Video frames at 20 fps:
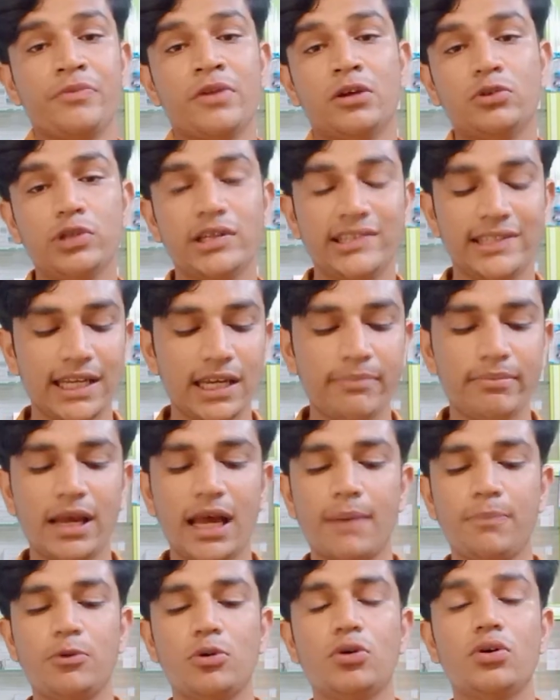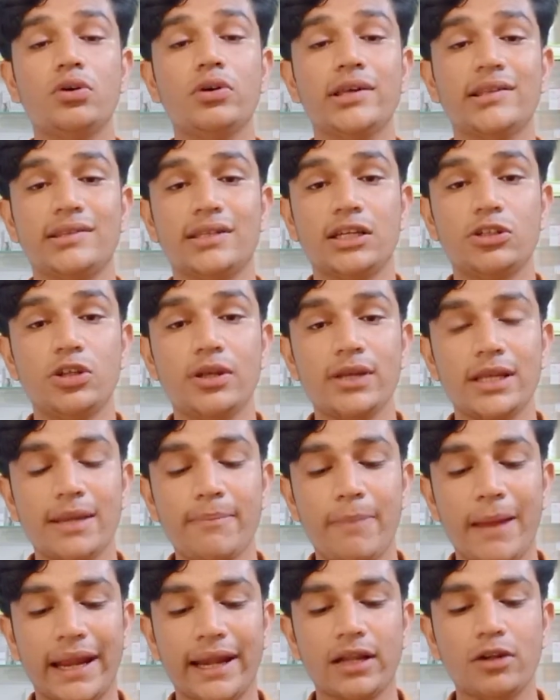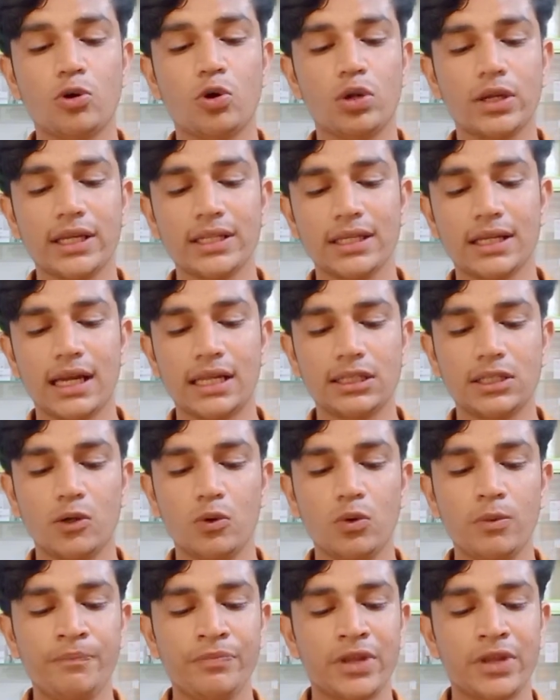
तो इसके लिए मैं आप लोगों को इसका जो ये पैकेट खोल के दिखाता हूँ